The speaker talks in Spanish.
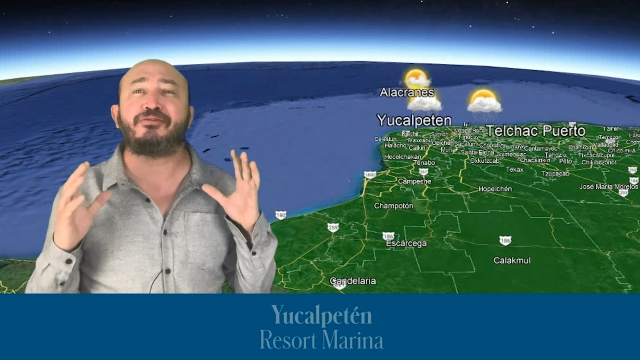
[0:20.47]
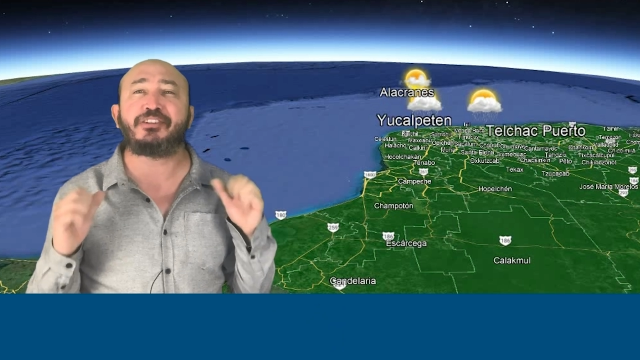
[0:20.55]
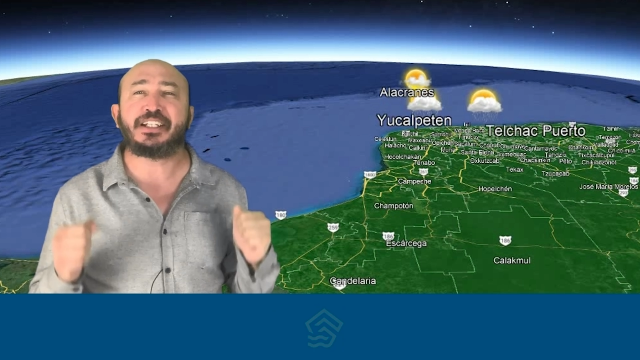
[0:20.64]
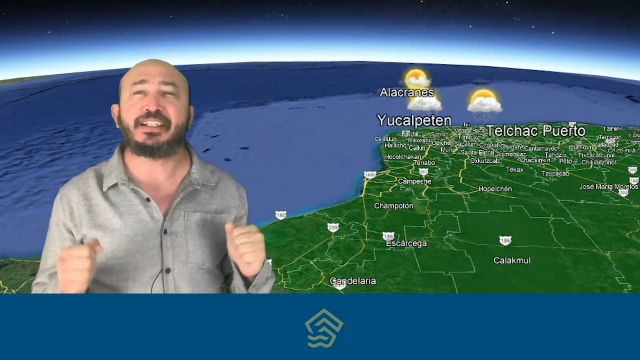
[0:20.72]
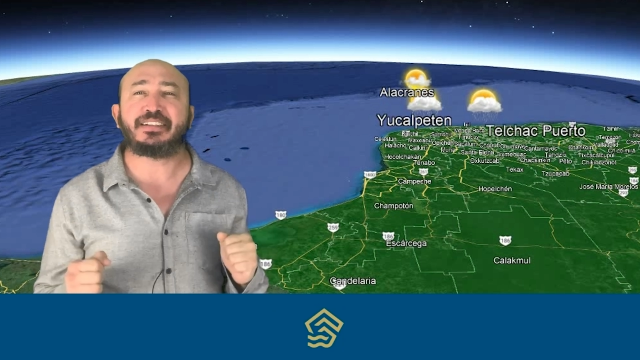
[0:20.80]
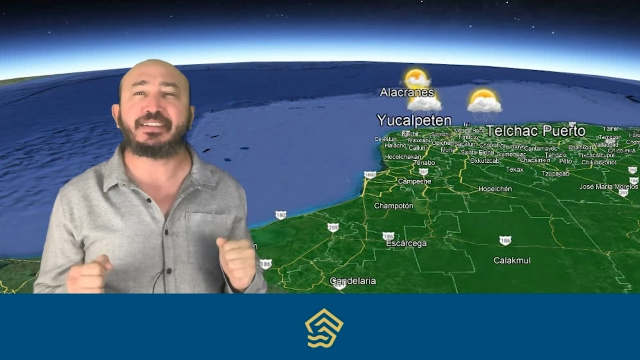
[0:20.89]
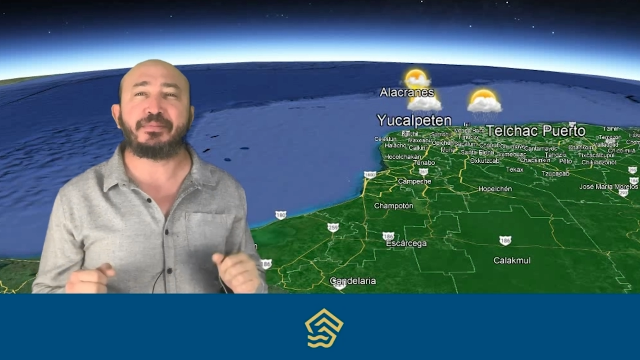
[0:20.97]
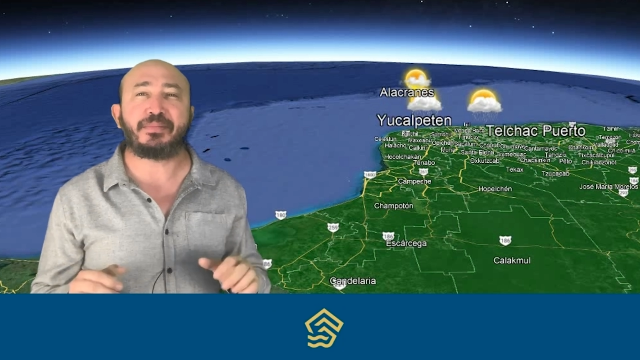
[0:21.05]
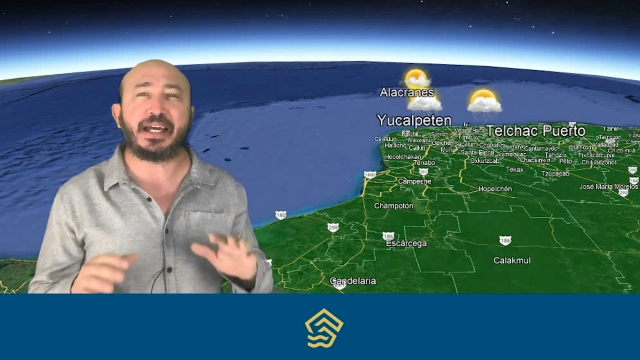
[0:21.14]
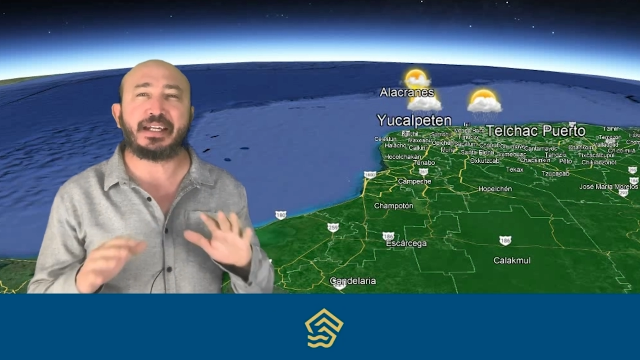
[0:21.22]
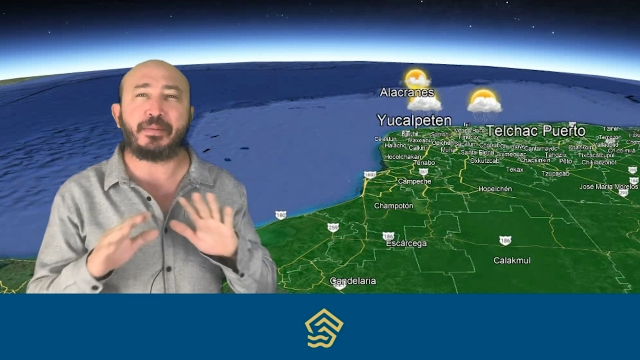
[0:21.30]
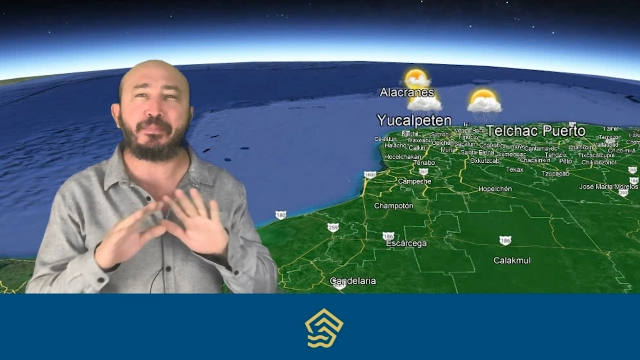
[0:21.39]
fin de
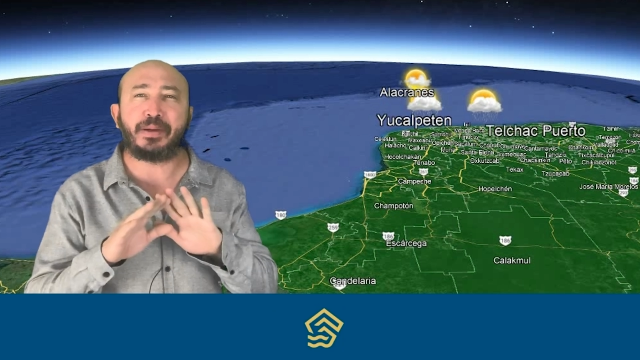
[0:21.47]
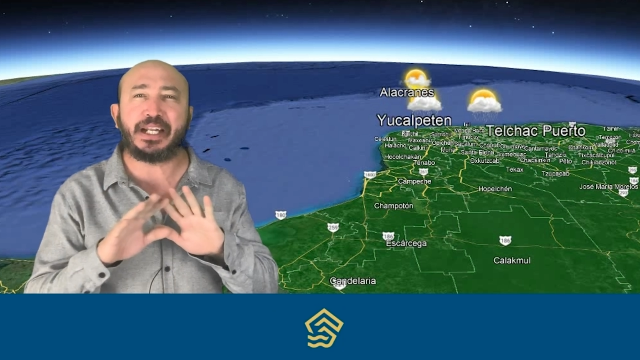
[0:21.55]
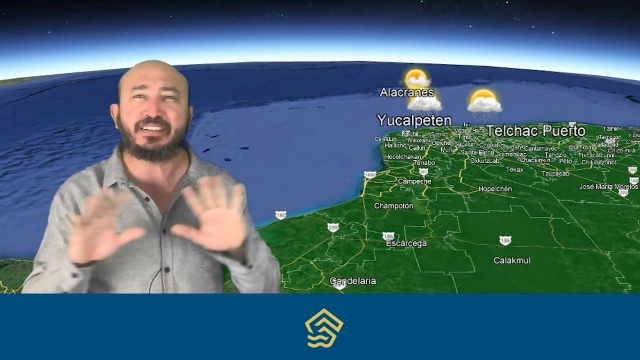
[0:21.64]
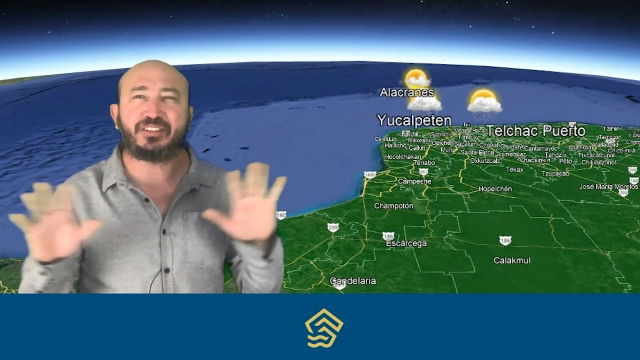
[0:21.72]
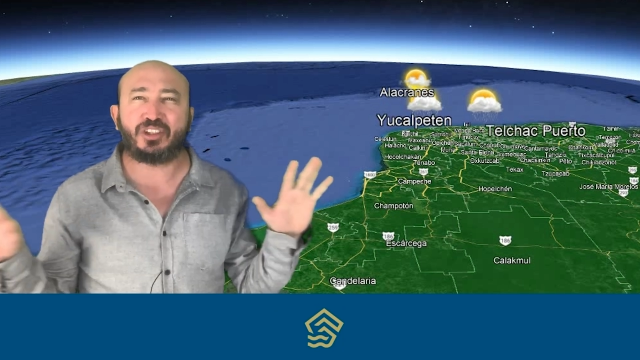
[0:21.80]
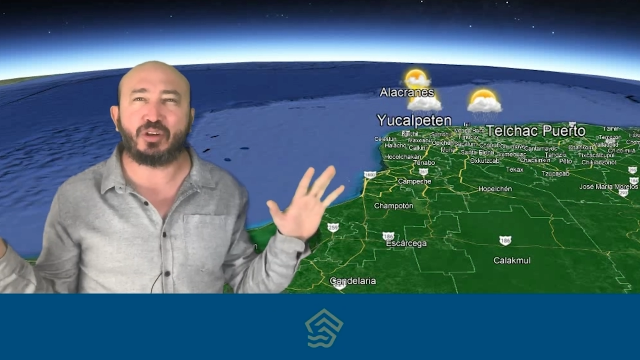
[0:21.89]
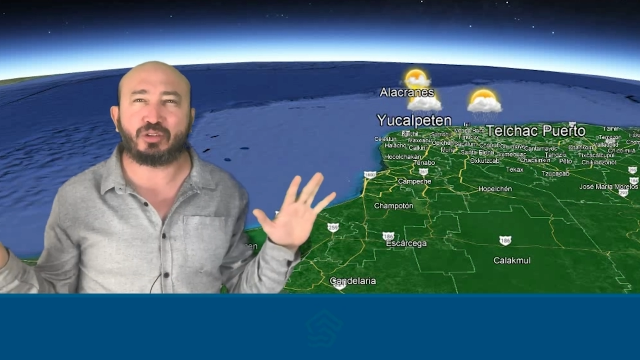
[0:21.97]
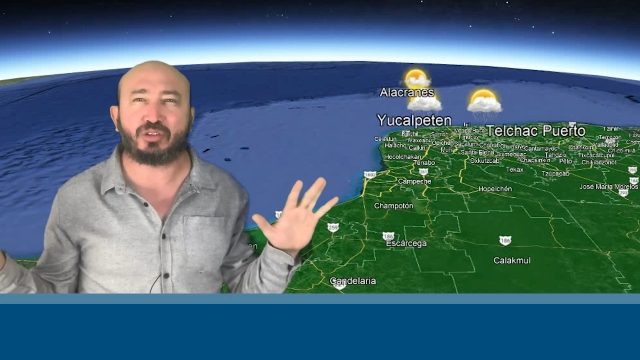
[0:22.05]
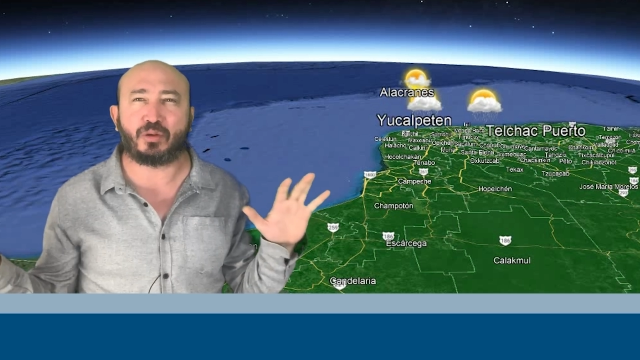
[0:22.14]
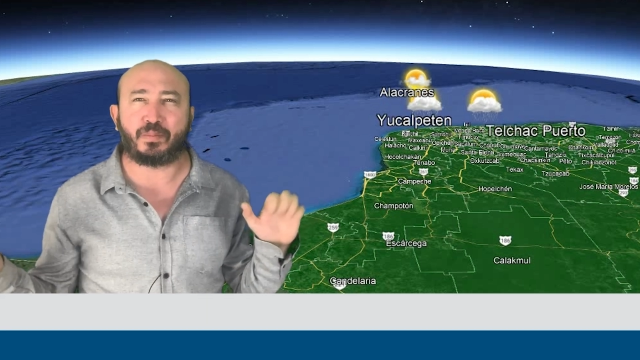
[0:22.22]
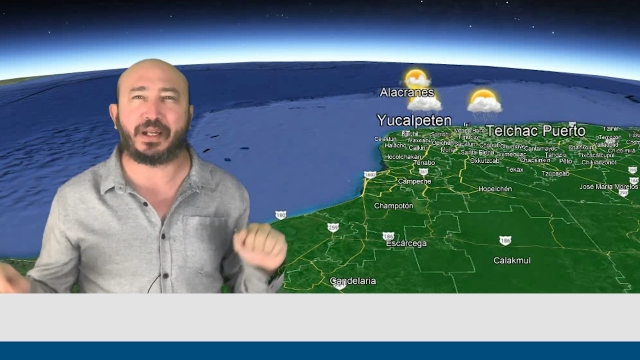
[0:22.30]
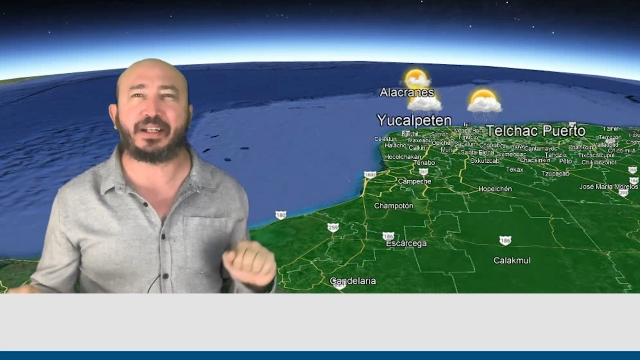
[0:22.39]
semana
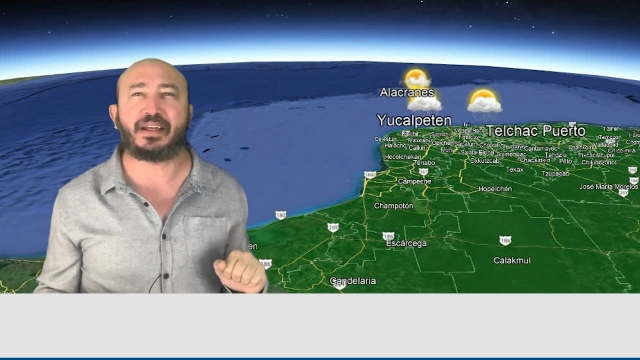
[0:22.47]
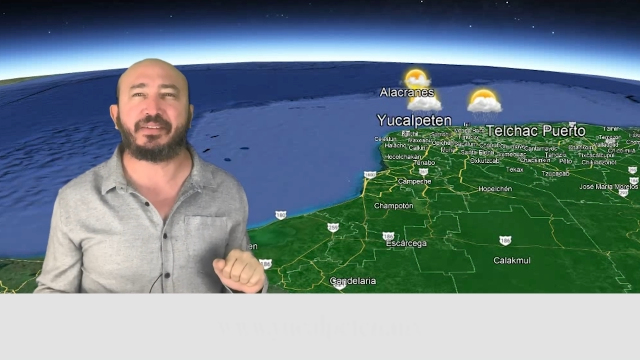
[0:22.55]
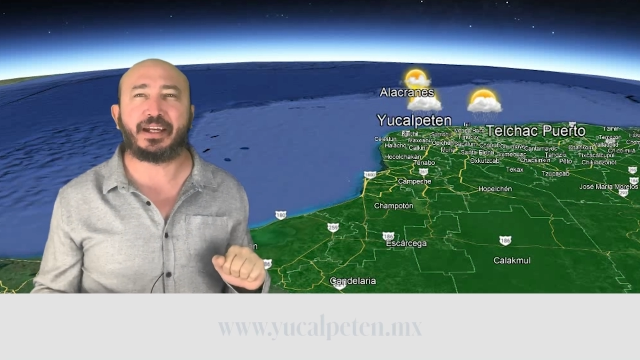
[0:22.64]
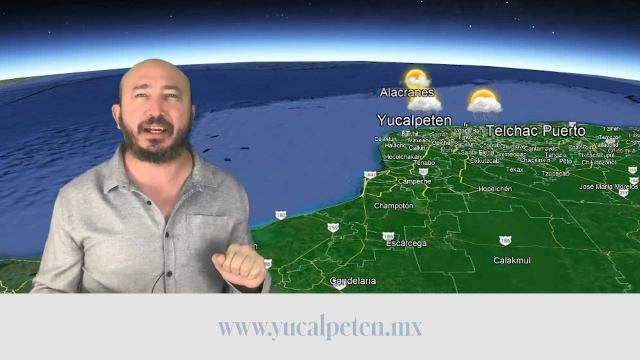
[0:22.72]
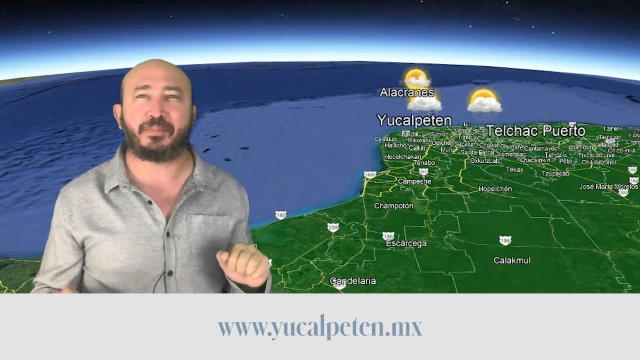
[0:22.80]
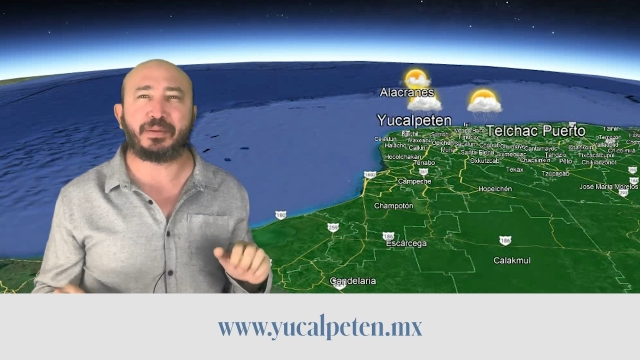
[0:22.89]
precioso para navegar,